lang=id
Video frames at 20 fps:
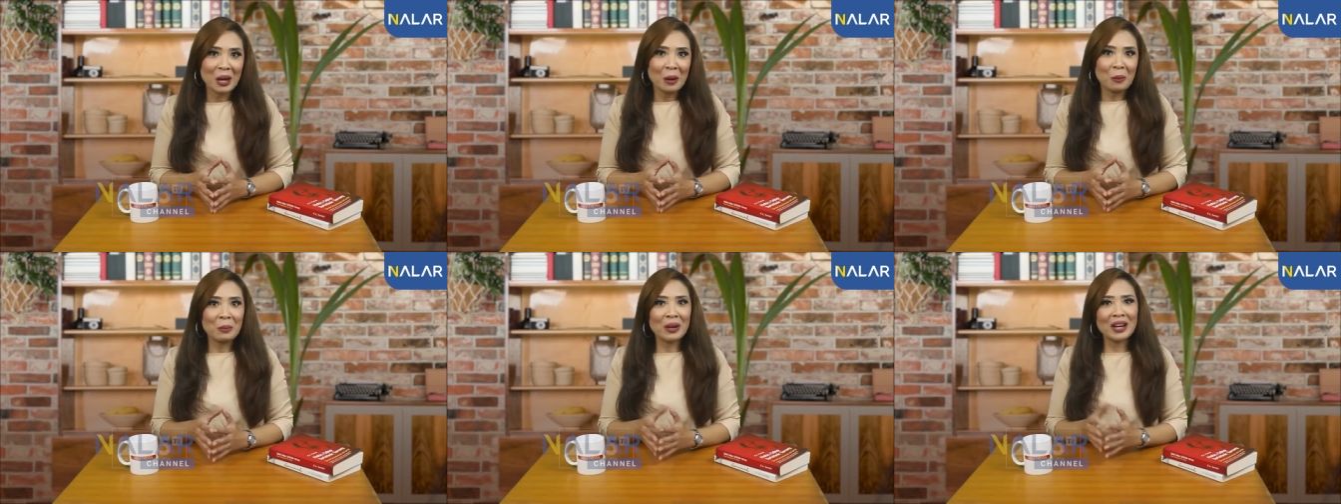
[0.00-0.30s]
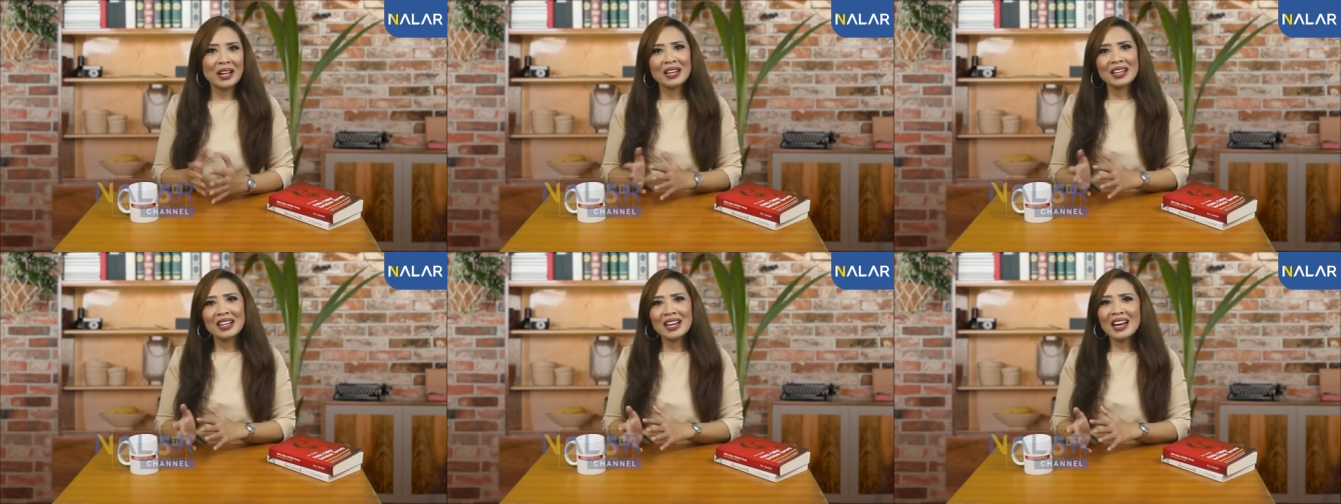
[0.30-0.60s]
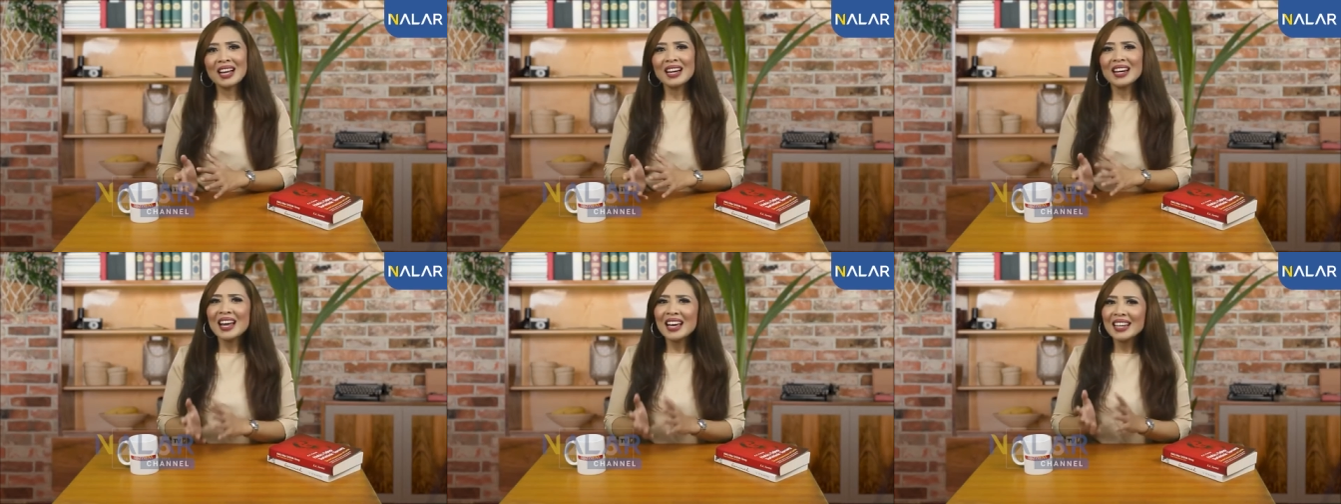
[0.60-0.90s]

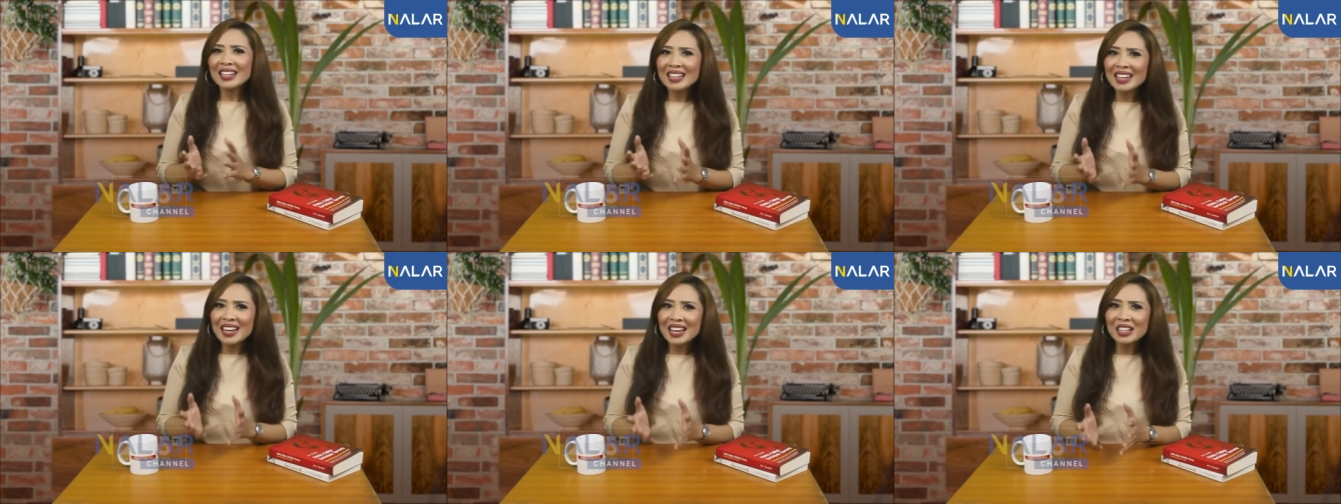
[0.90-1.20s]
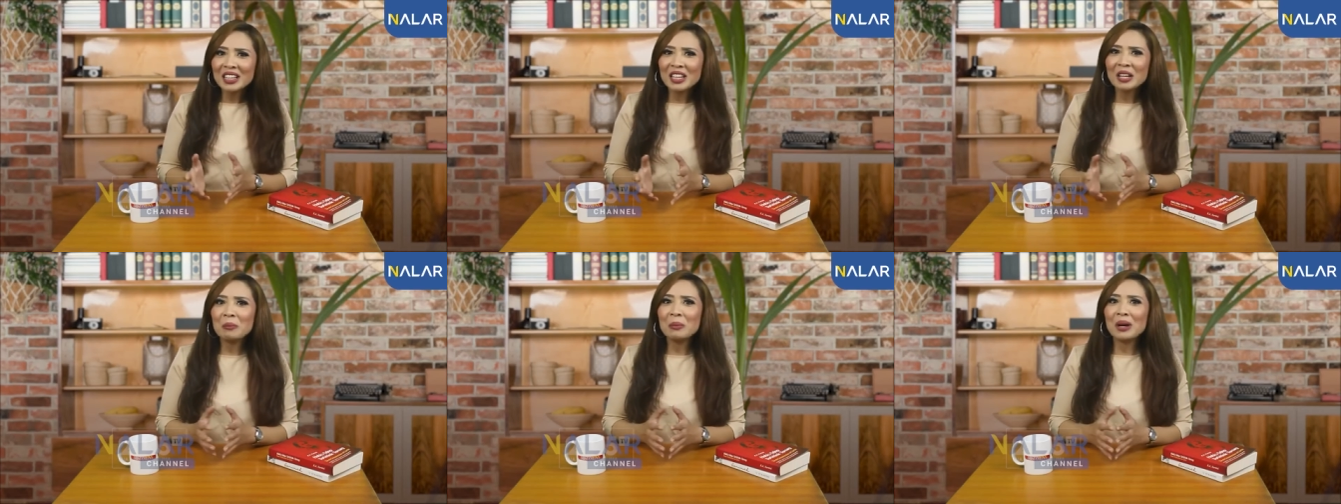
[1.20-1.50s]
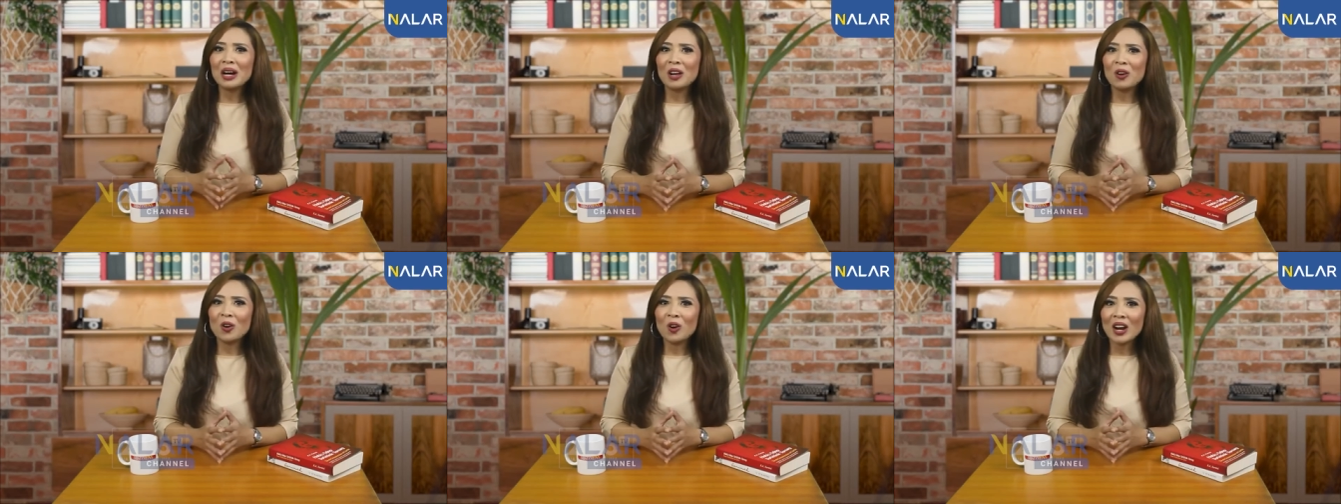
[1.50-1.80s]
Mereka lagi-lagi
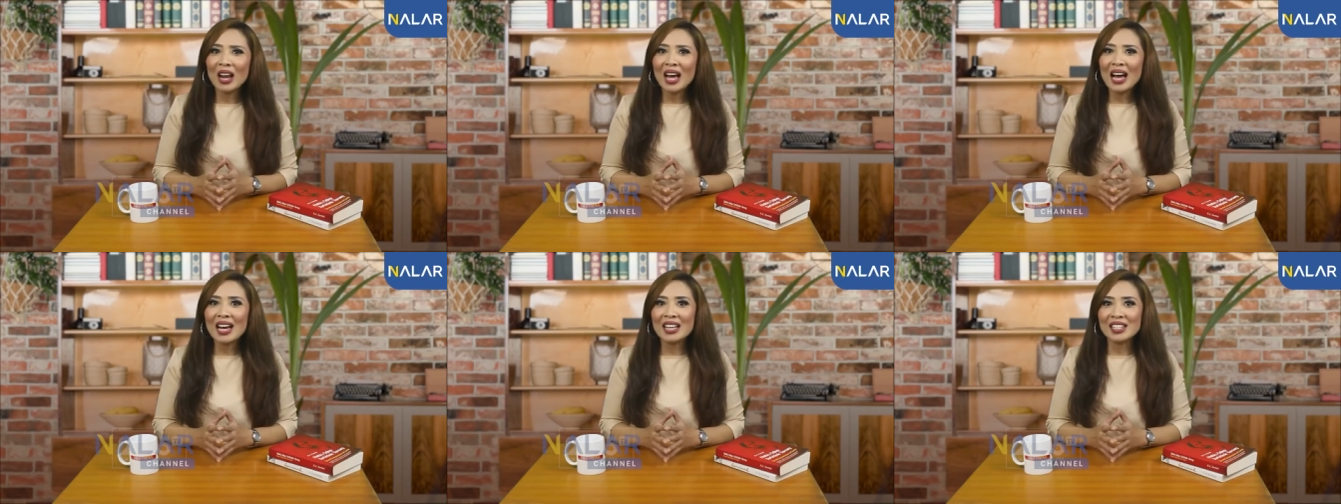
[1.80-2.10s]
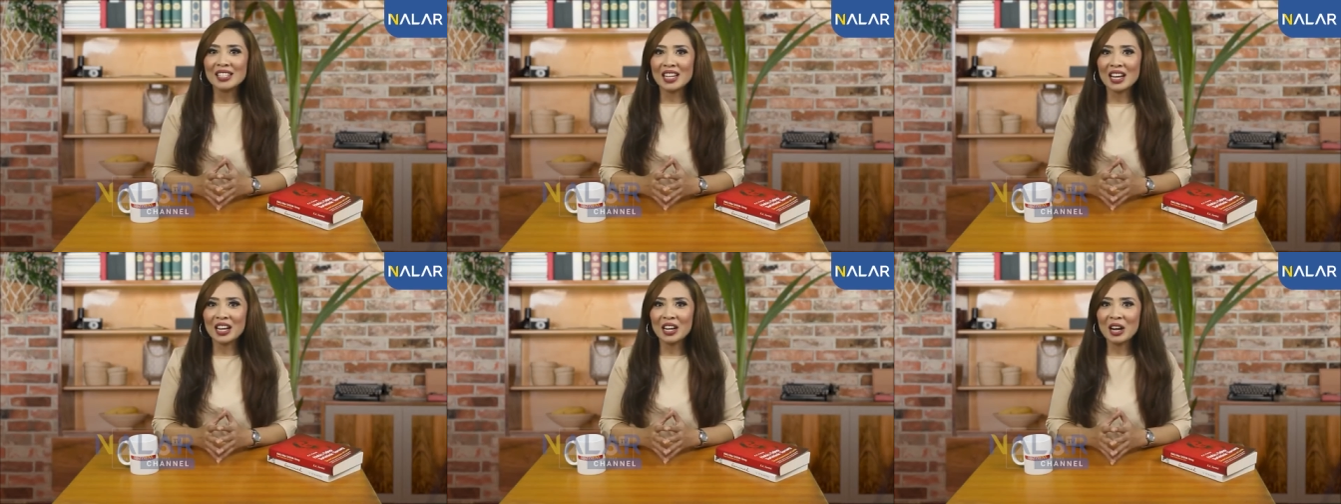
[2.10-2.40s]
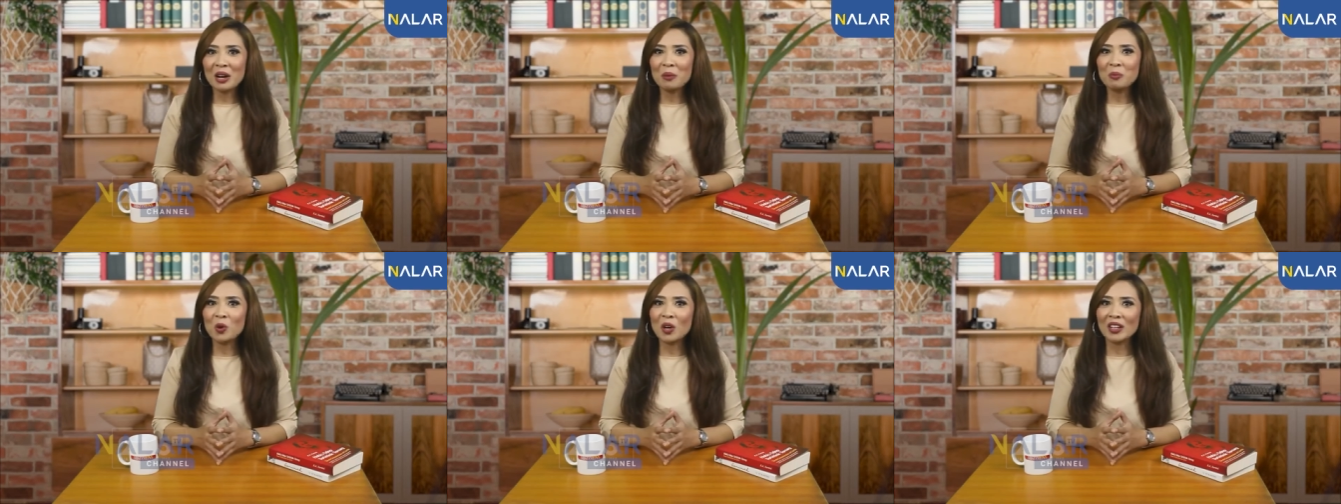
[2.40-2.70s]
mengelola
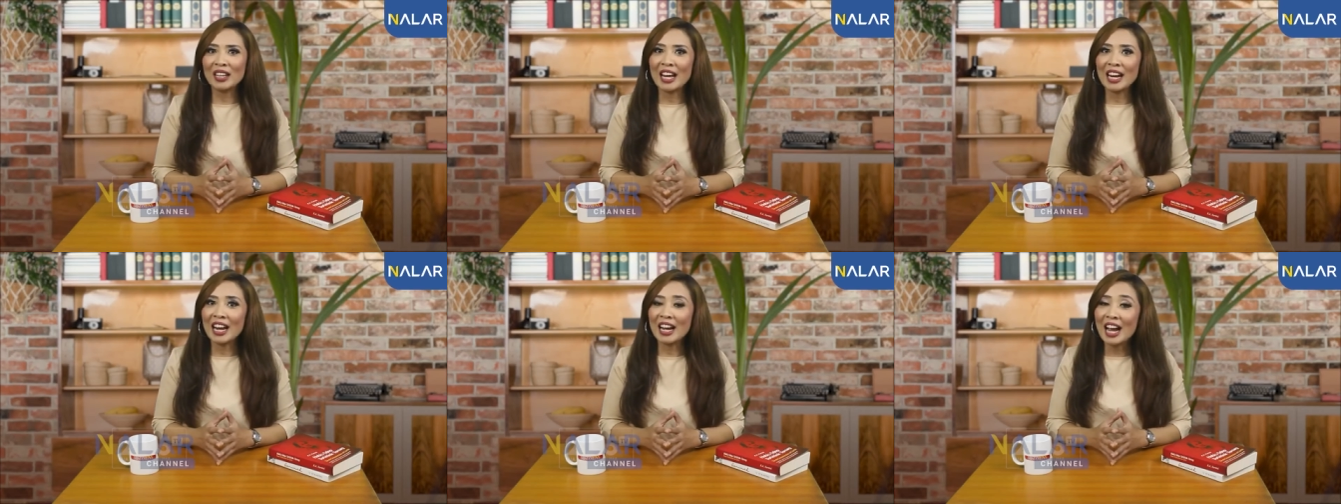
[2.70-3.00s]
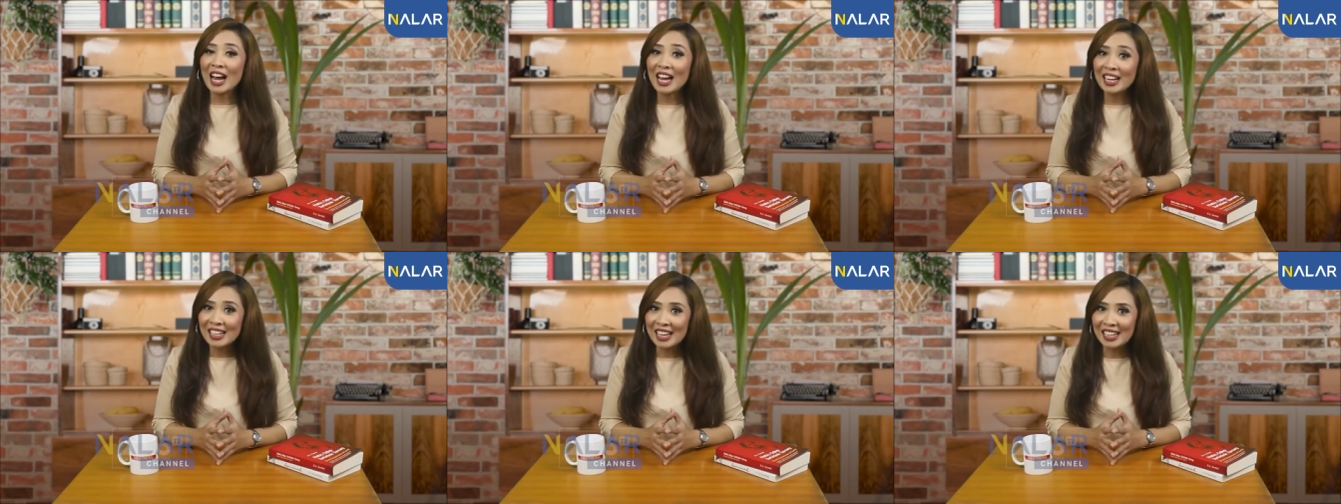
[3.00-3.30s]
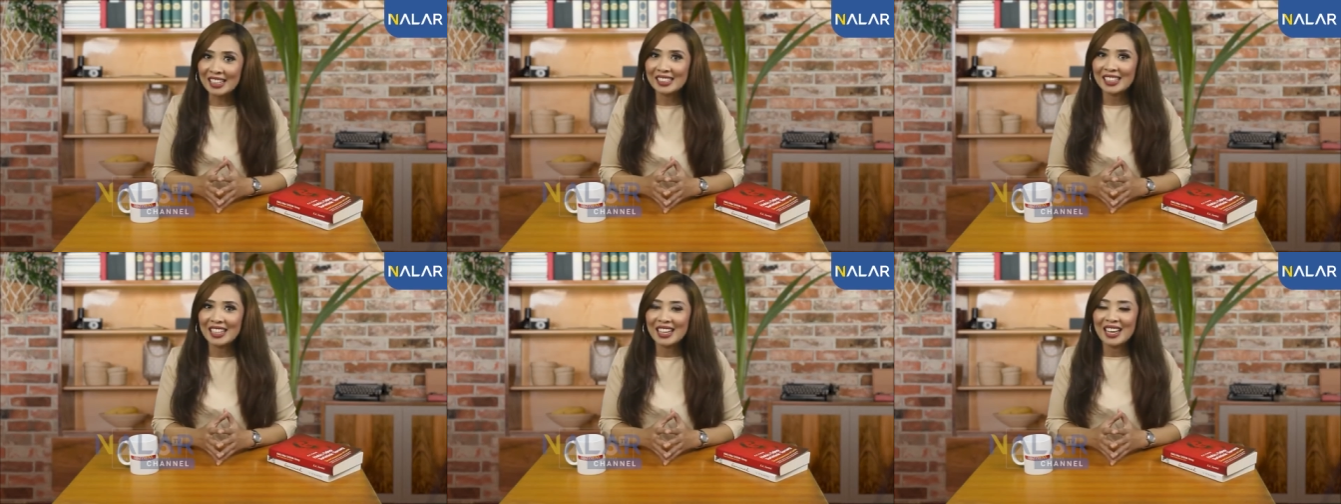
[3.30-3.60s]
acara buat
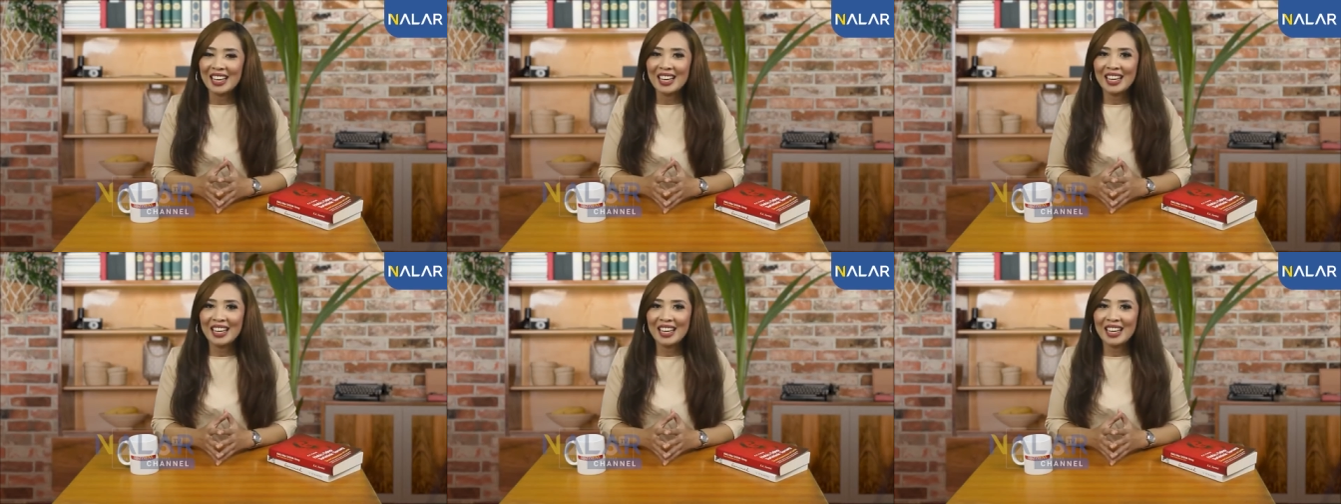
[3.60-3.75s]
anak-anak,